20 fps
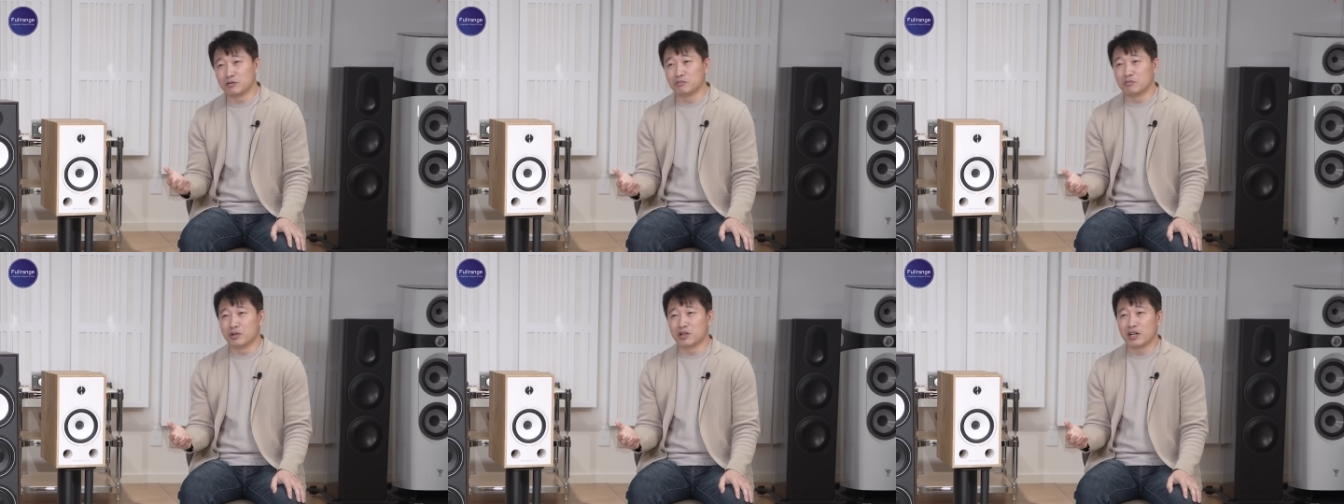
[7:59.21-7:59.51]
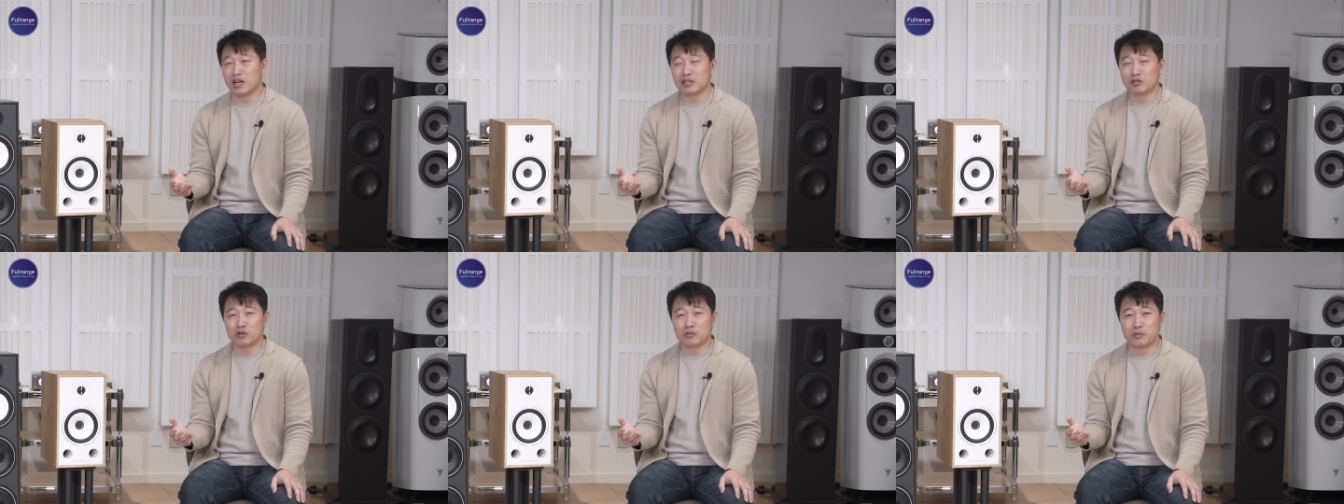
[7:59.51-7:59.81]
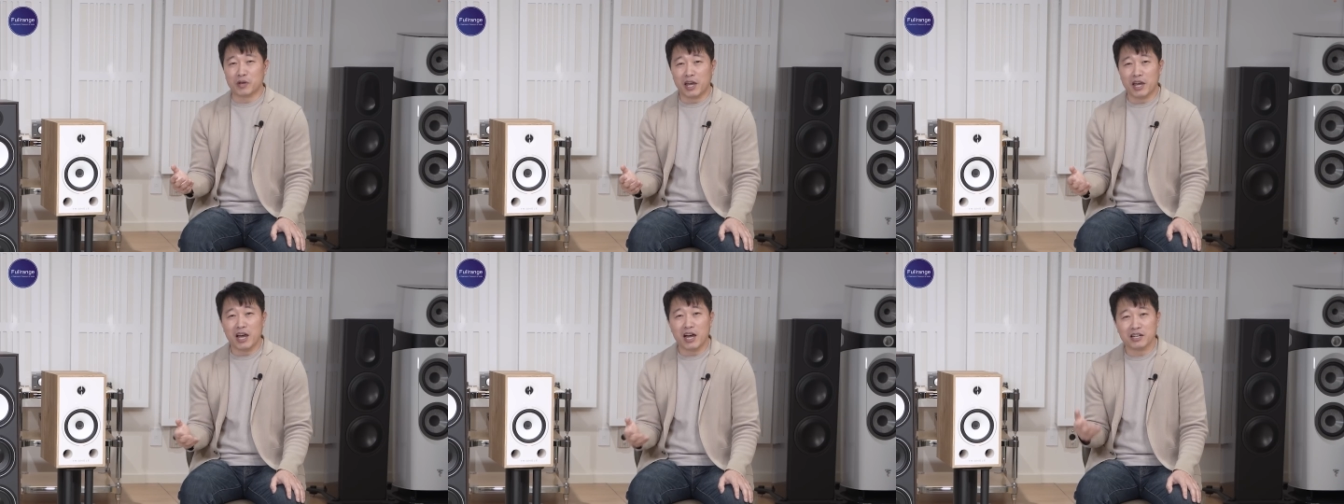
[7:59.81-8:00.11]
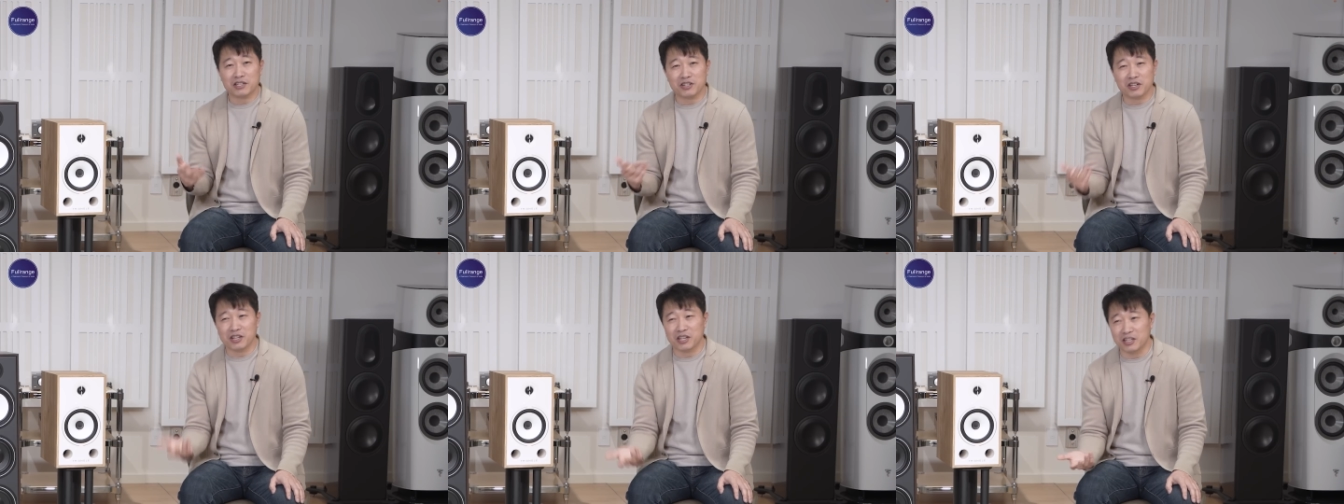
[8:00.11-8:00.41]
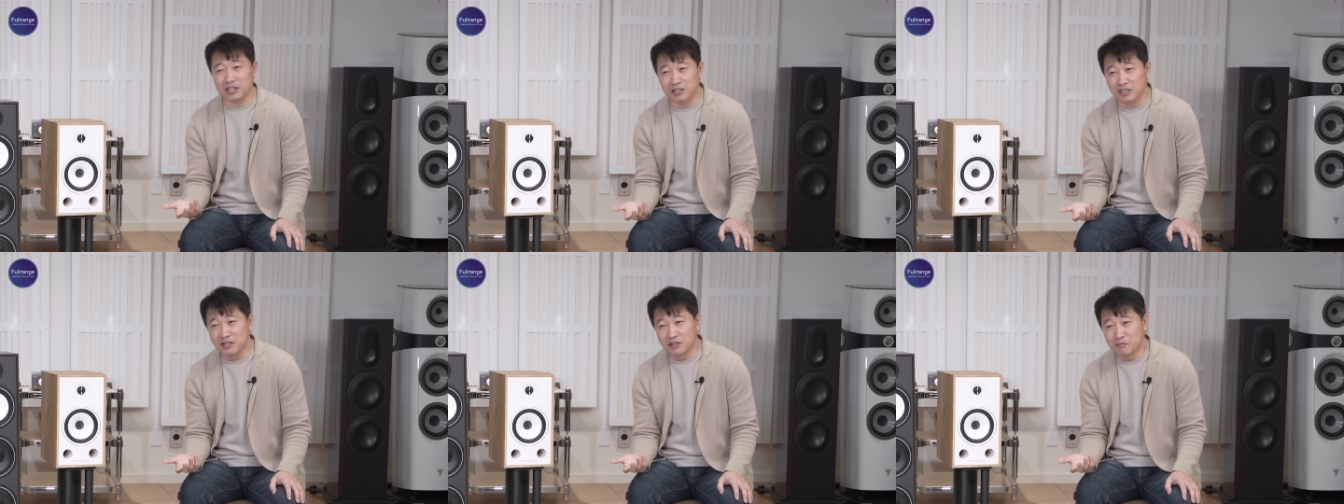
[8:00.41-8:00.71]
뭔가 좀
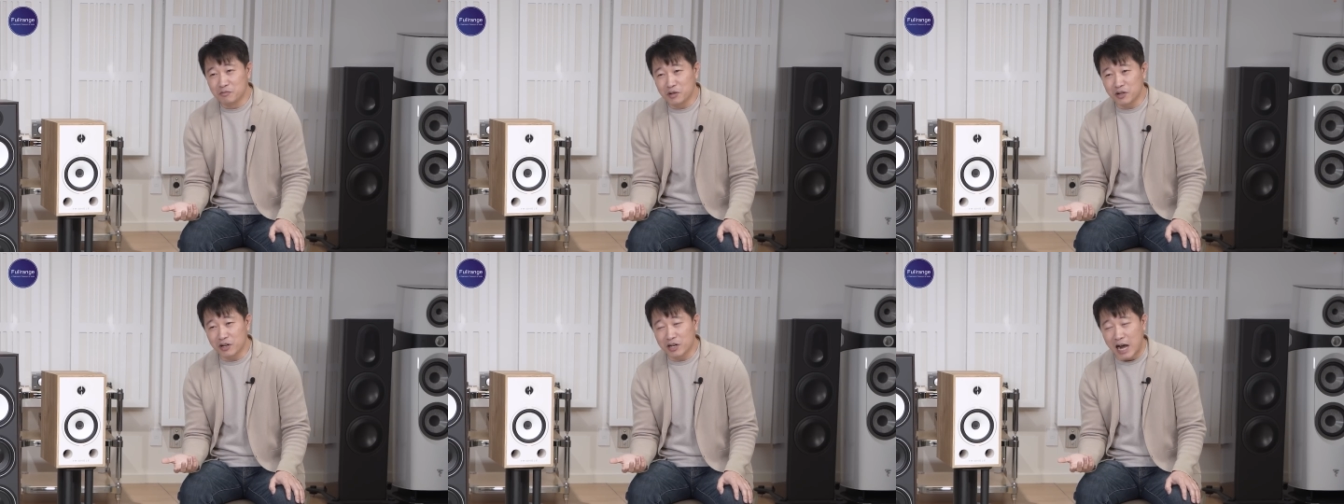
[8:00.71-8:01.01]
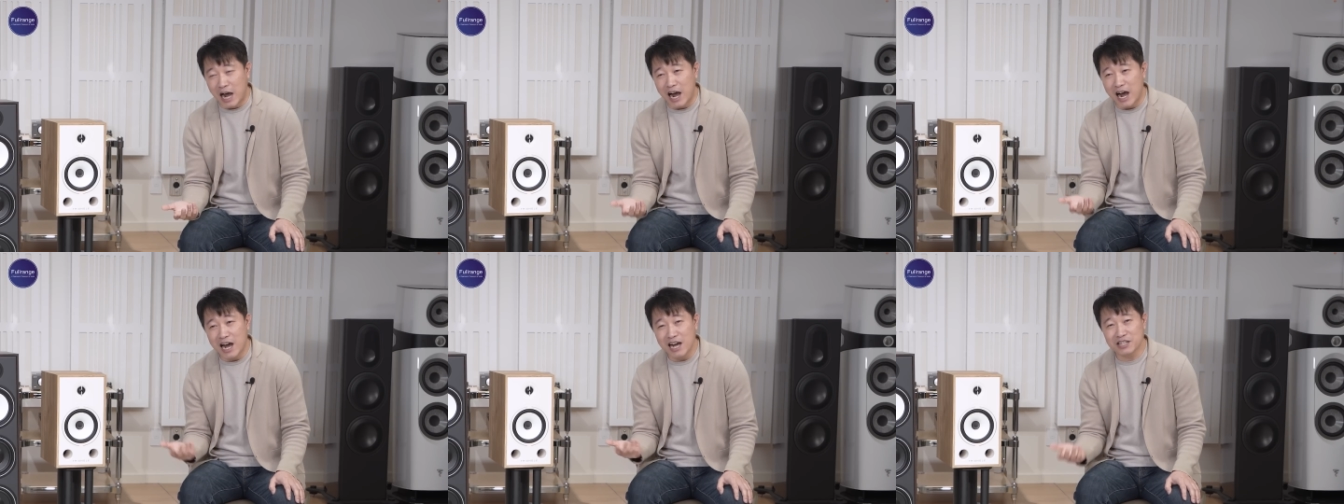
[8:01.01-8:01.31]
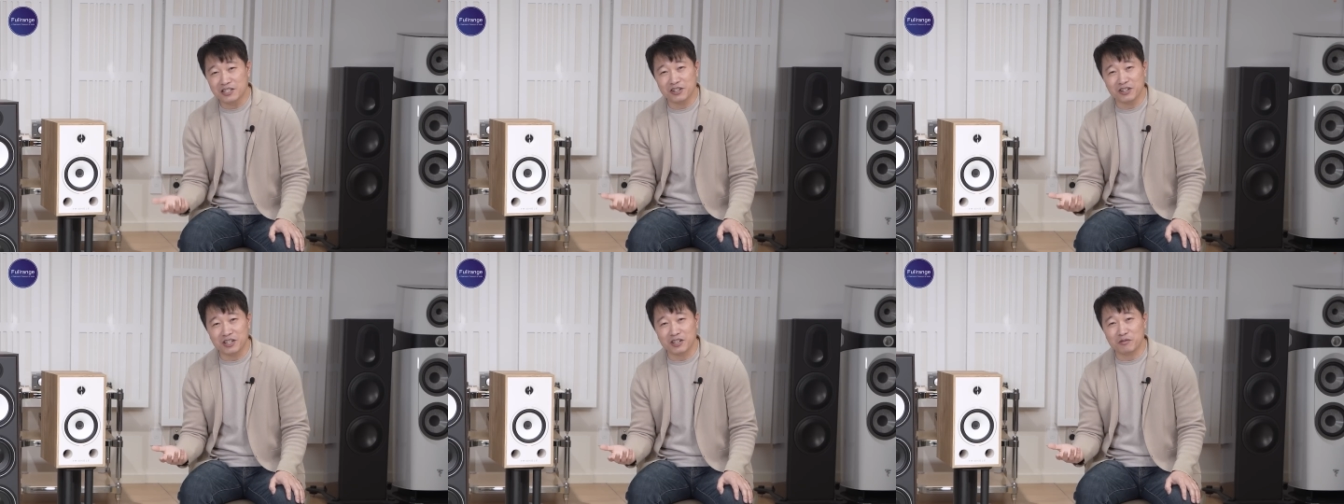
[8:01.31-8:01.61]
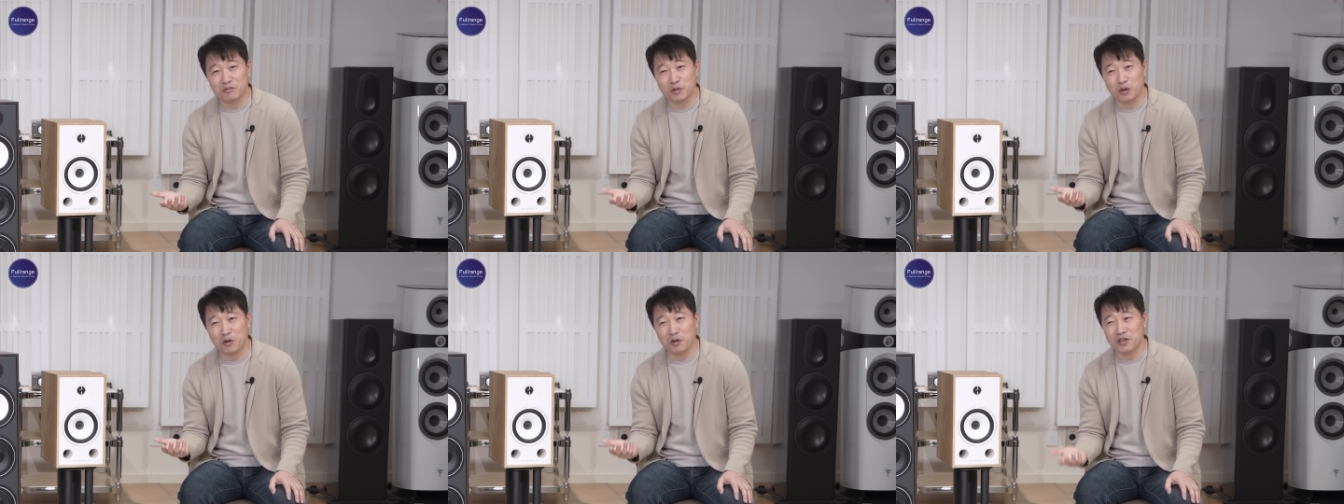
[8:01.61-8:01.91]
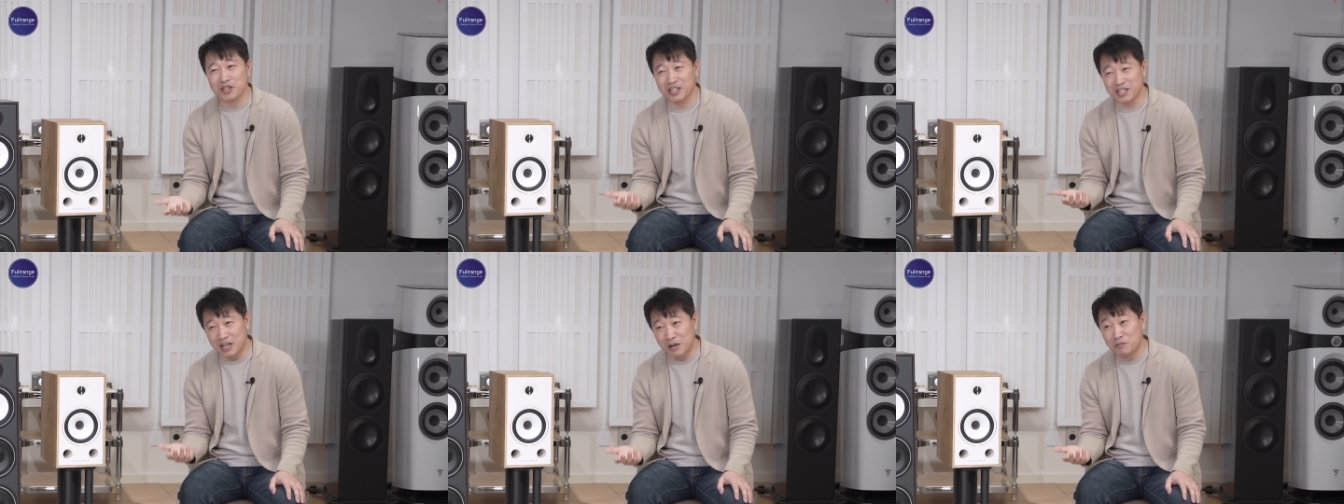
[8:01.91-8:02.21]
해학적인, 뭐 가학적인
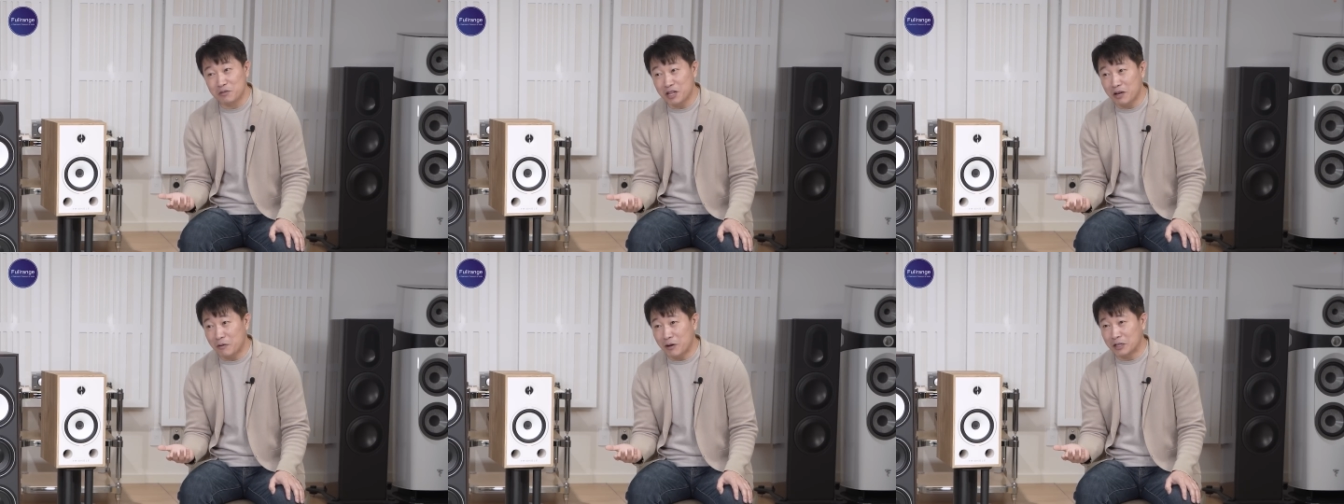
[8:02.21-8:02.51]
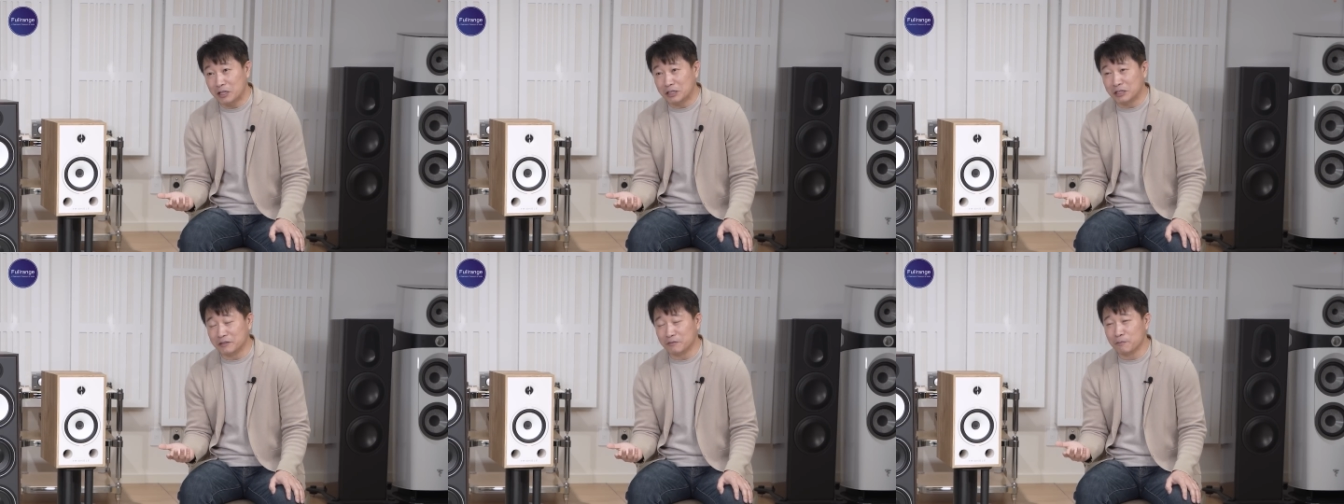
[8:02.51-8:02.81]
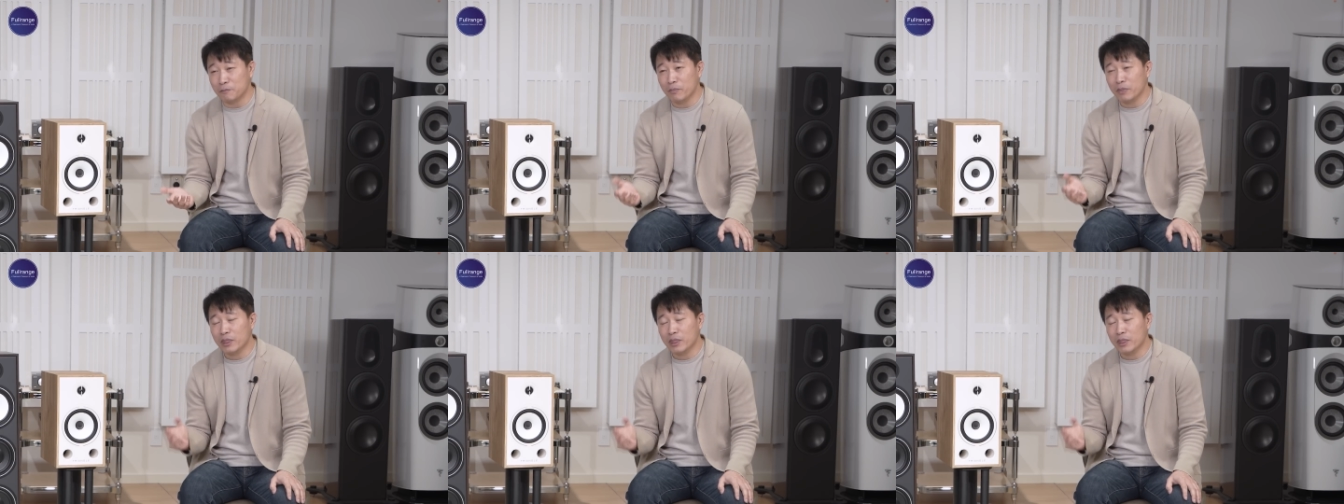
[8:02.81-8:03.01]
표현이긴 합니다만은,